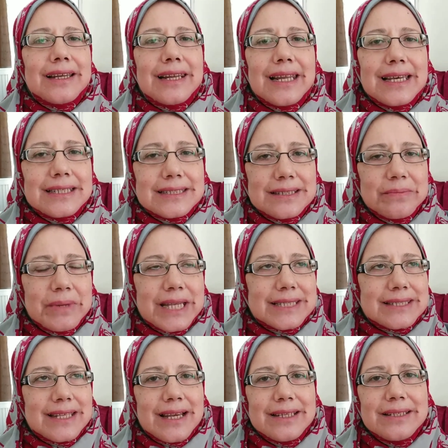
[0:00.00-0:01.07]
لازم
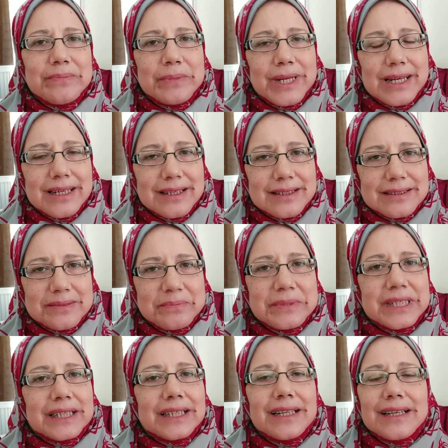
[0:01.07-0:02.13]
استعين بالله
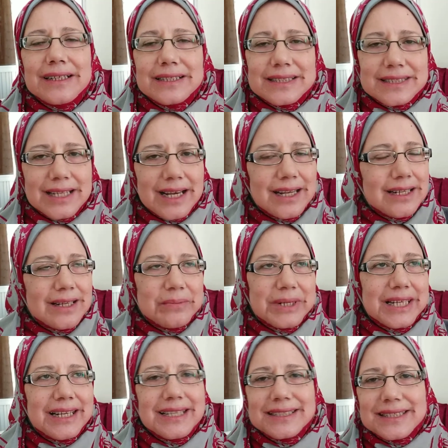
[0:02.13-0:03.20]
من غير الاستعانه
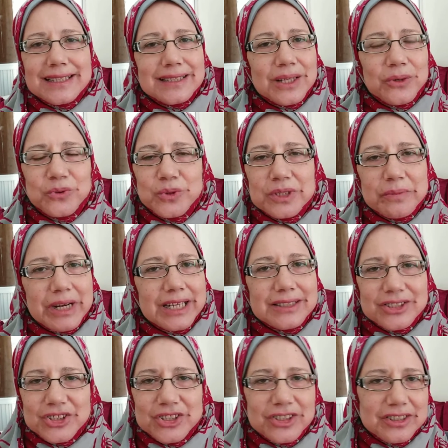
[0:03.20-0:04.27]
بالله صدقوني ما
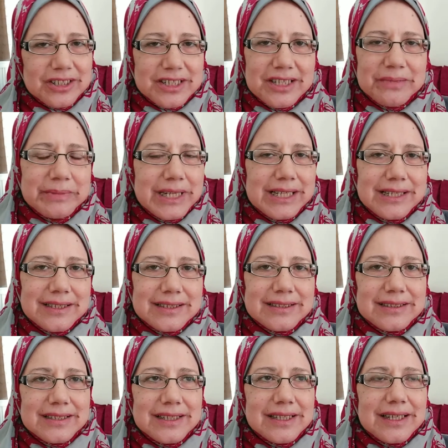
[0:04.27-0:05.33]
حدش يقدر يعمل
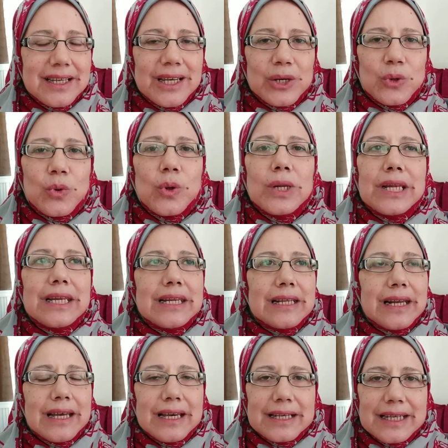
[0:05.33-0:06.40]
حاجه كل
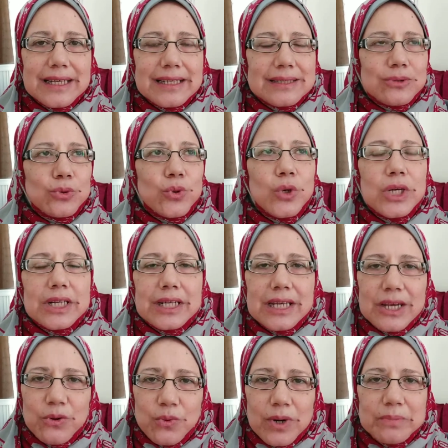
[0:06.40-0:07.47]
الحاجات وكل
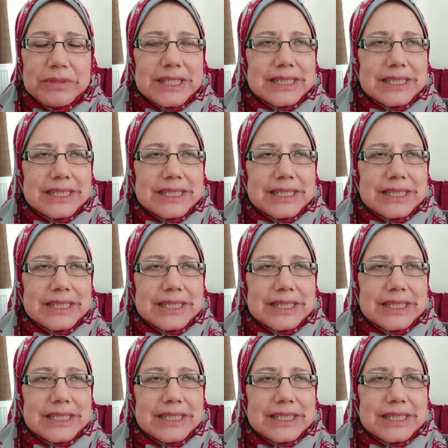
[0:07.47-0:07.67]
القوه